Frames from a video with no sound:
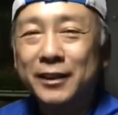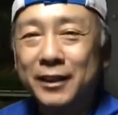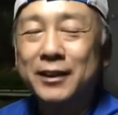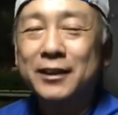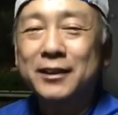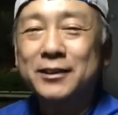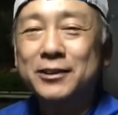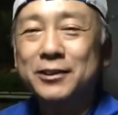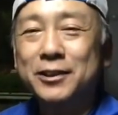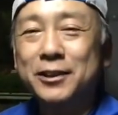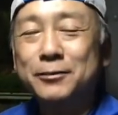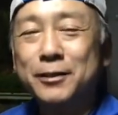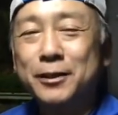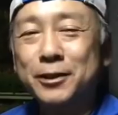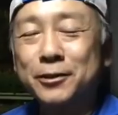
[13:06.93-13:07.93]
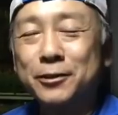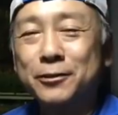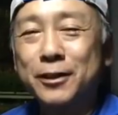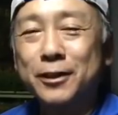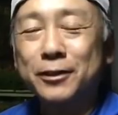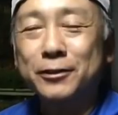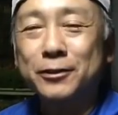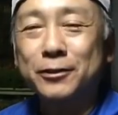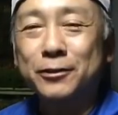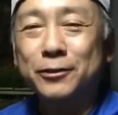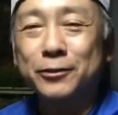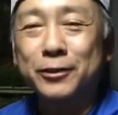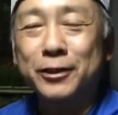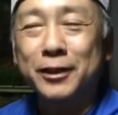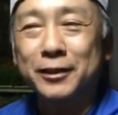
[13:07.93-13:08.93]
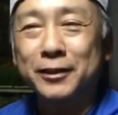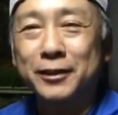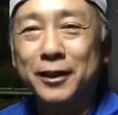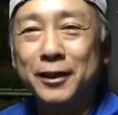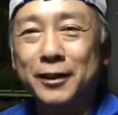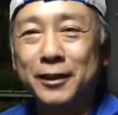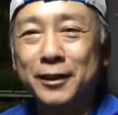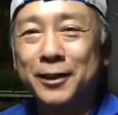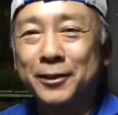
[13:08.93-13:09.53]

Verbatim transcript: え、それでは今日はこの辺で、